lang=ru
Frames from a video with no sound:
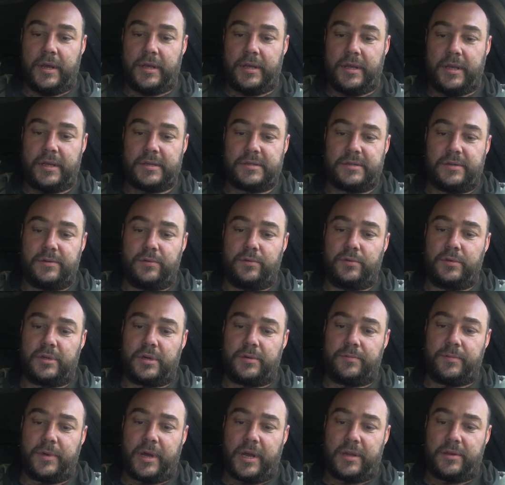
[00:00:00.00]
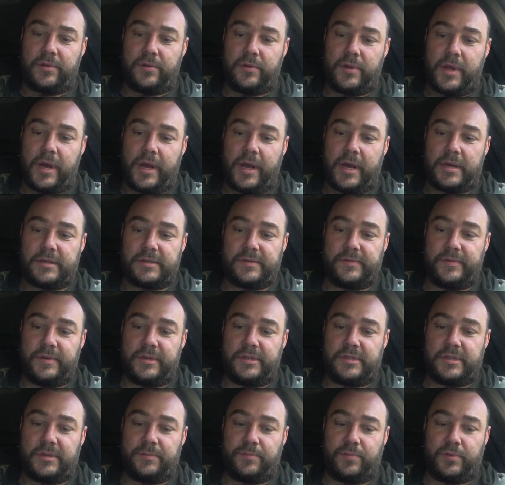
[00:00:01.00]
Если утром котел
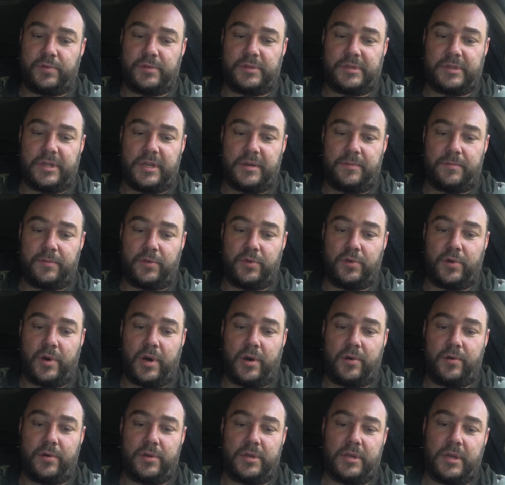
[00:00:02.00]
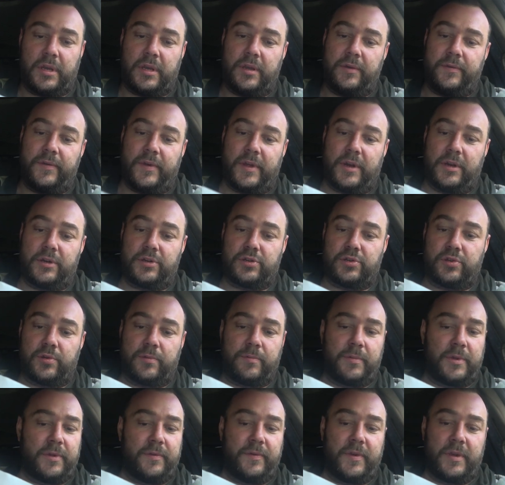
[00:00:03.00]
оказывается пустым, то охотники верят, что
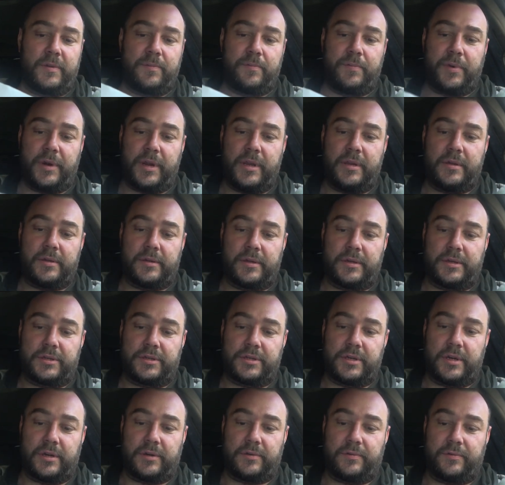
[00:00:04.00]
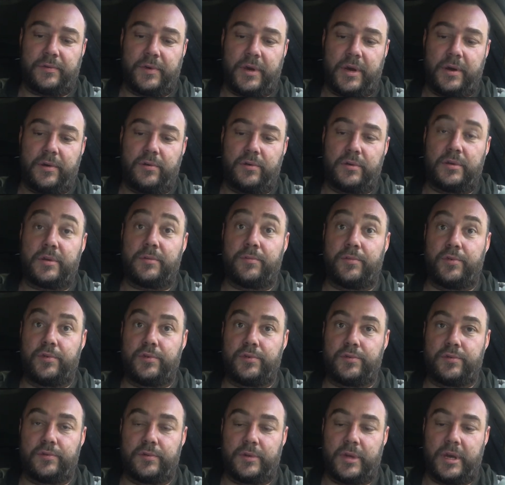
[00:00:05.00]
медведь принял их жертву, и охота
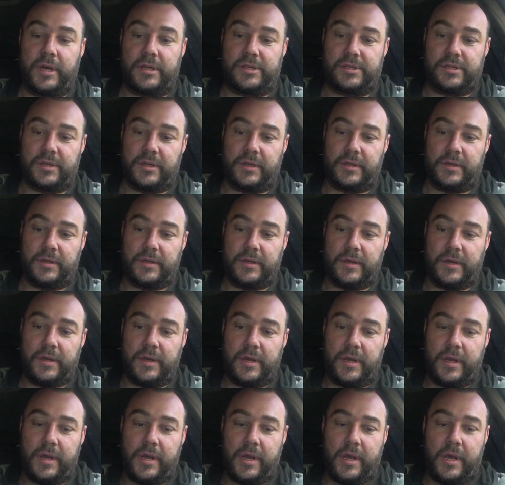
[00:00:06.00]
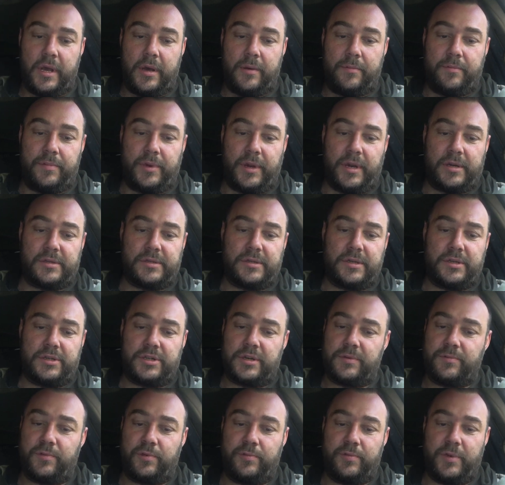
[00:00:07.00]
будет удачной. Прежде
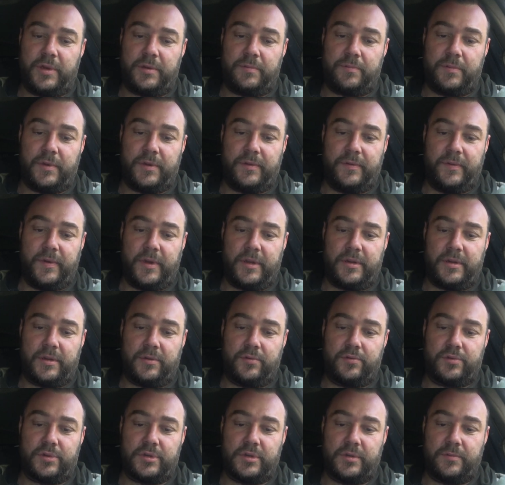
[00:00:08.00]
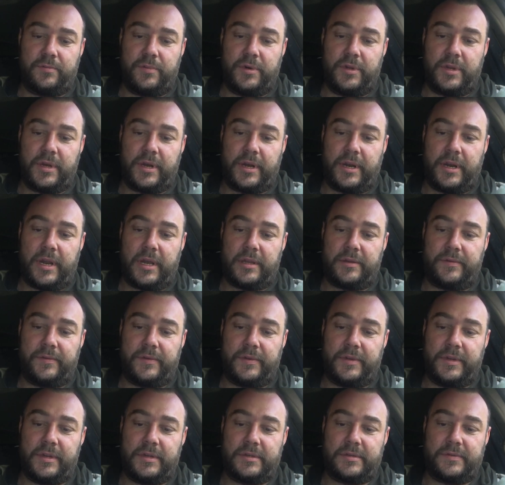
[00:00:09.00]
чем убить медведя, нужно было
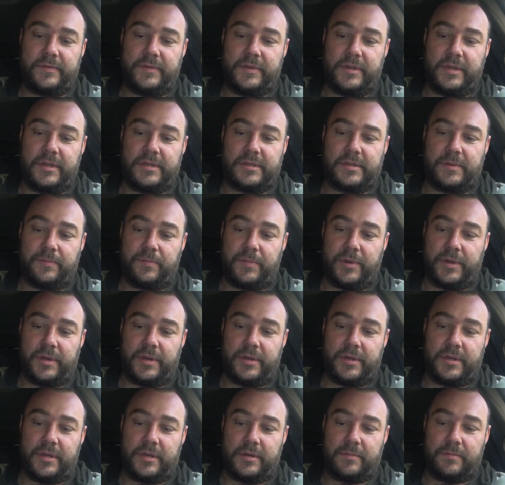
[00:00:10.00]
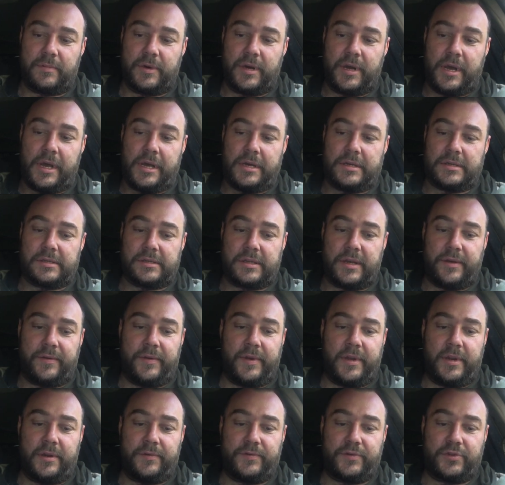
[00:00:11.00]
клятвенно извиниться перед ним,
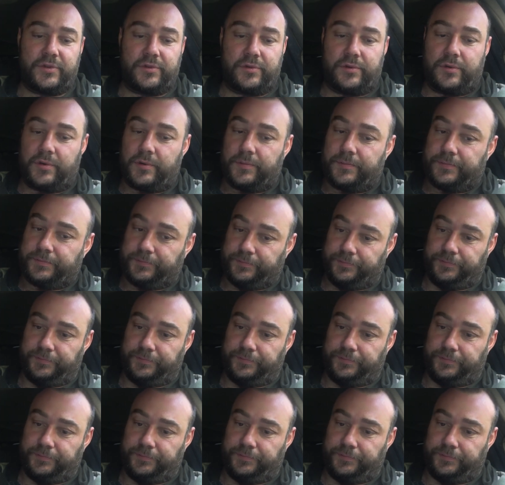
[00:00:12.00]
заверив, что